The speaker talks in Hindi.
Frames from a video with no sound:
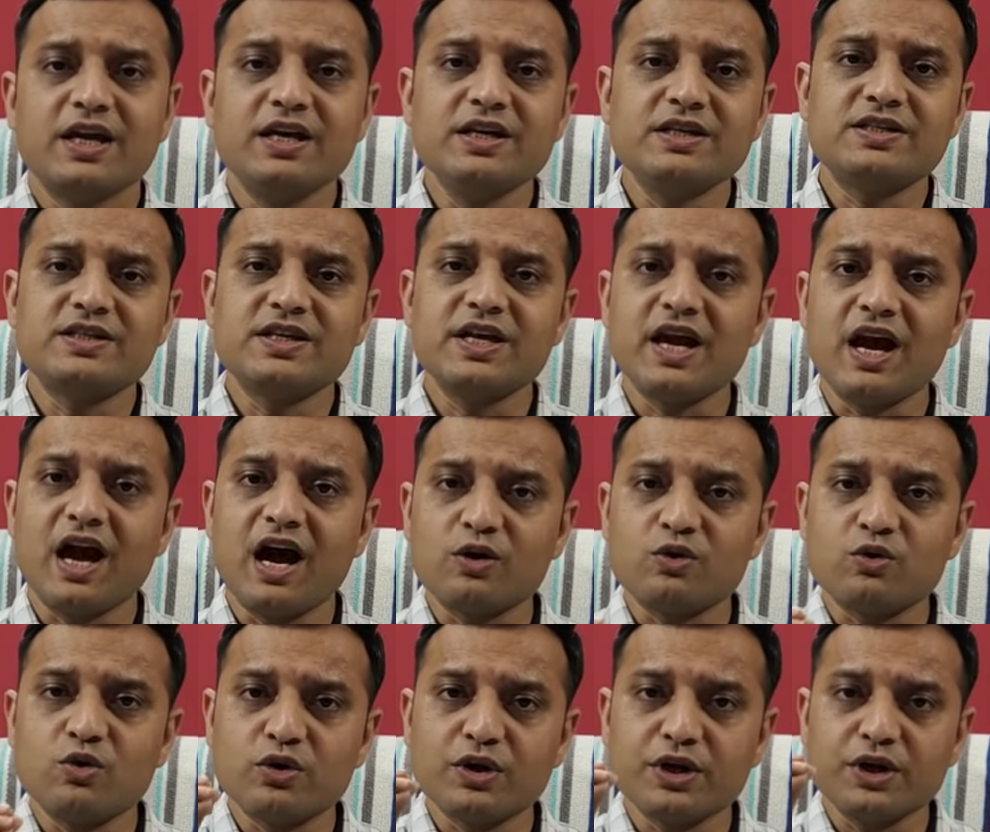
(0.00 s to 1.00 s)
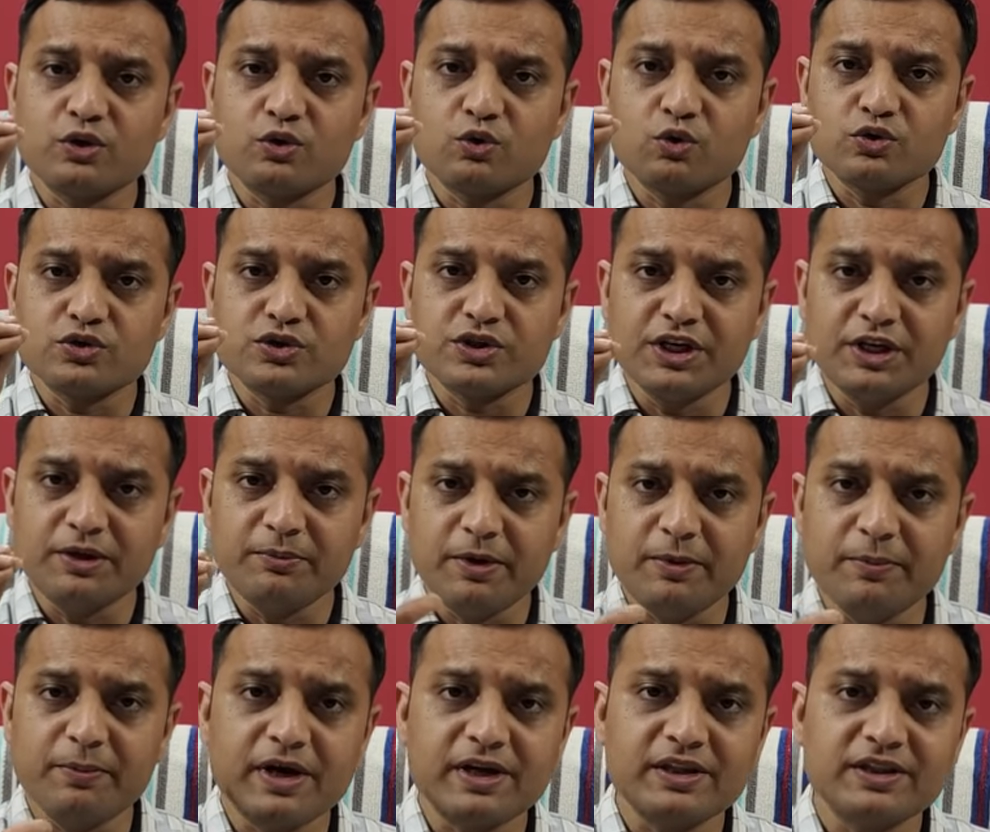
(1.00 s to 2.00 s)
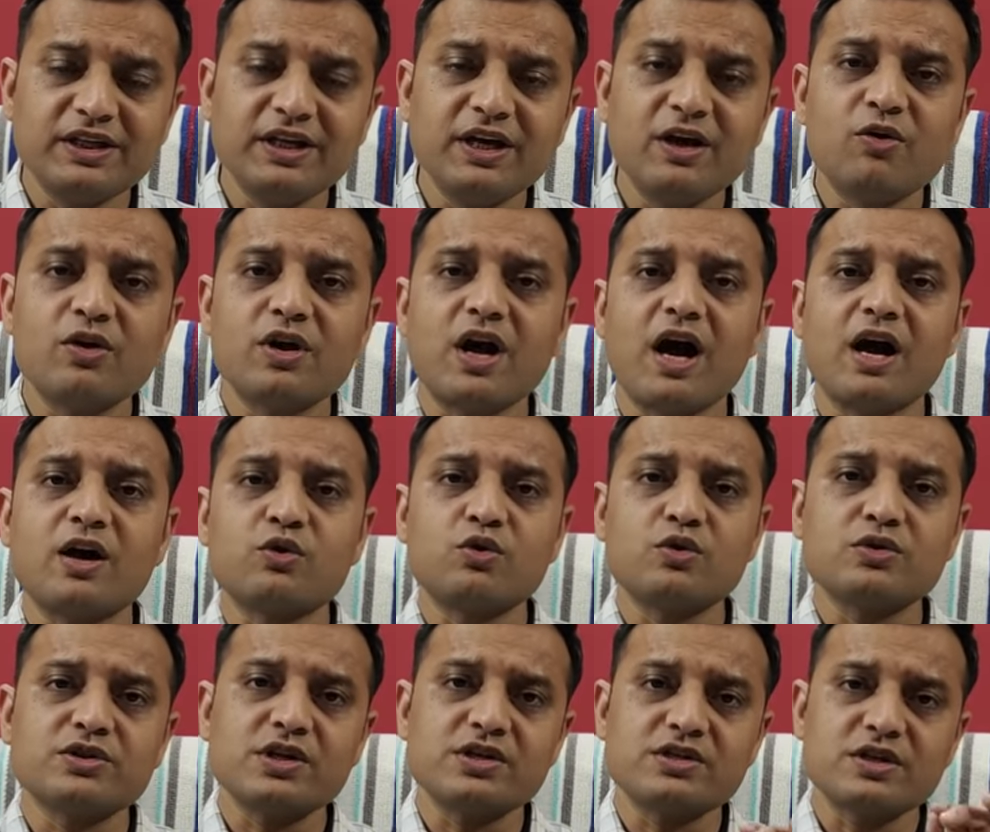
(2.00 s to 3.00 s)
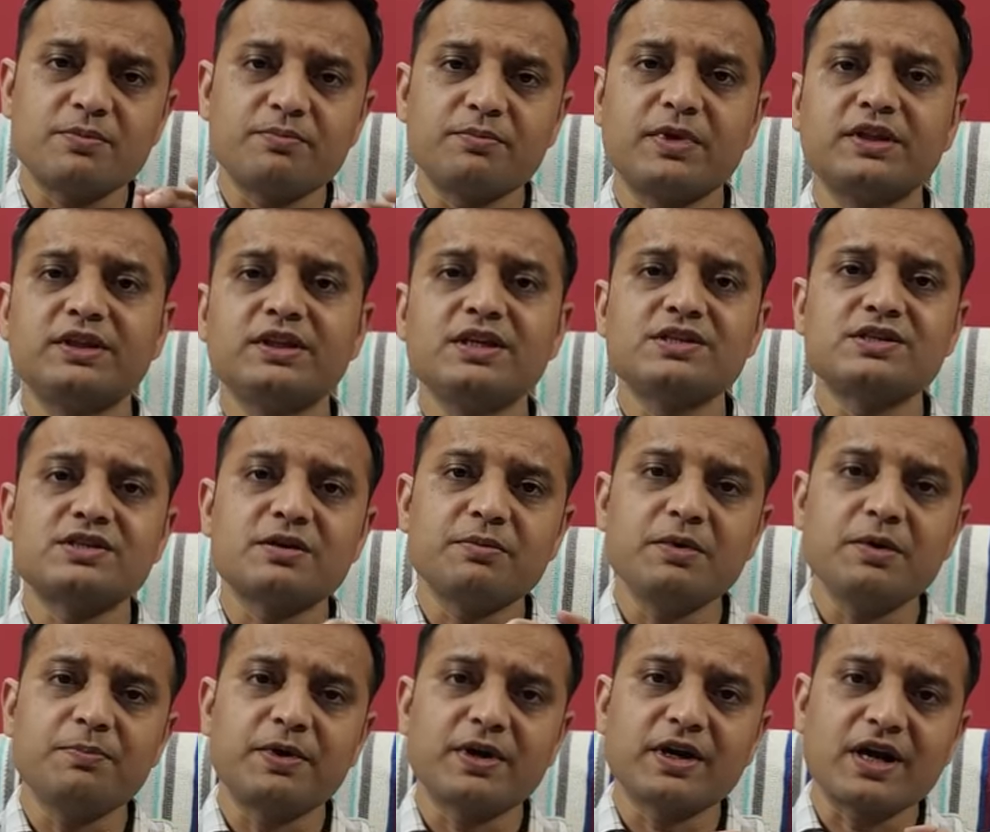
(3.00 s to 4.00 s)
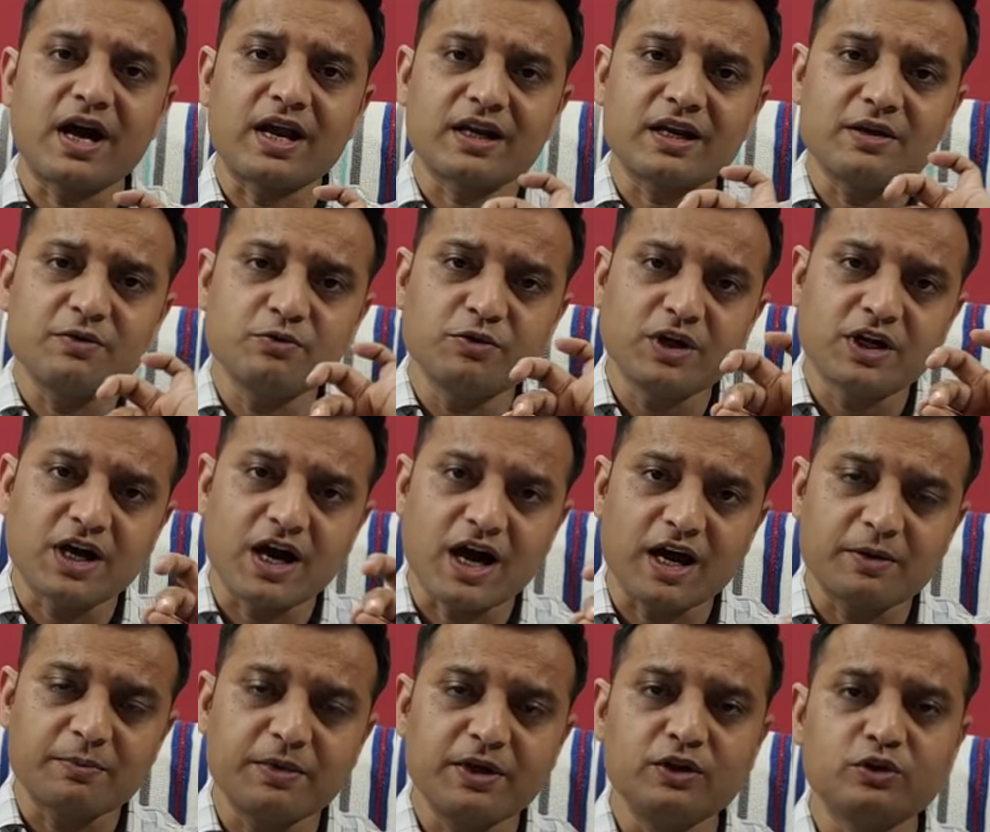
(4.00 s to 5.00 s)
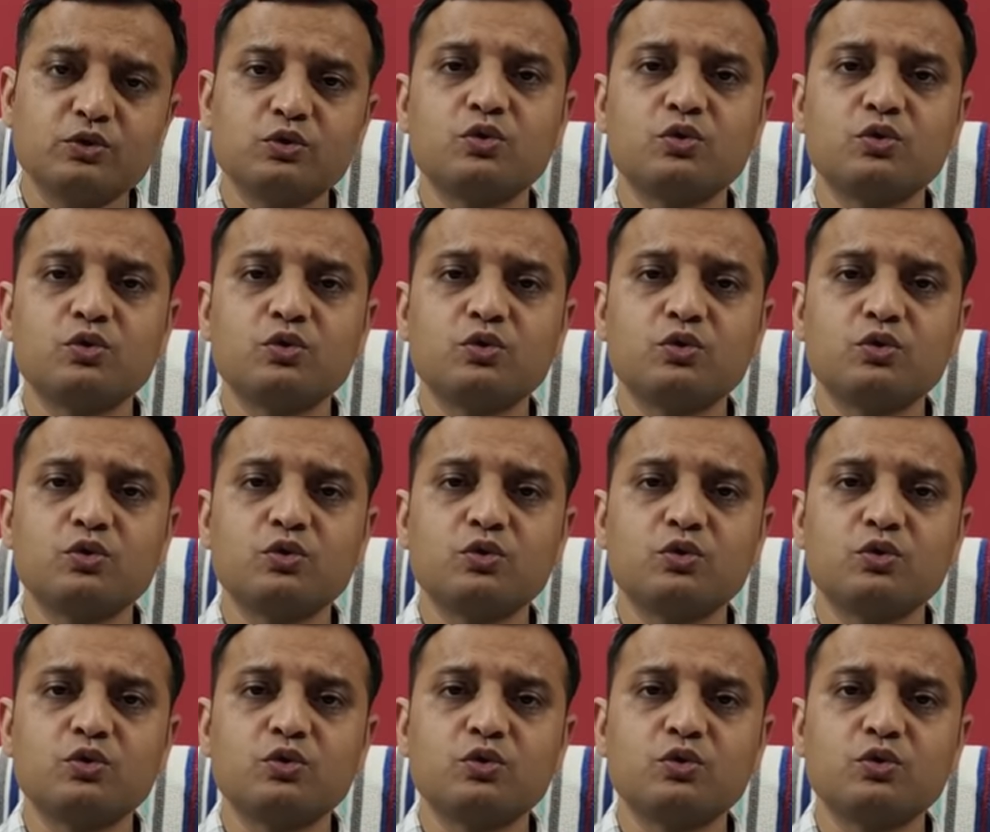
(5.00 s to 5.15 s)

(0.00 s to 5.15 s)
इससे आंखों की रोशनी भी बढ़ती है और आंखों से संबंधित सभी प्रकार के विकार भी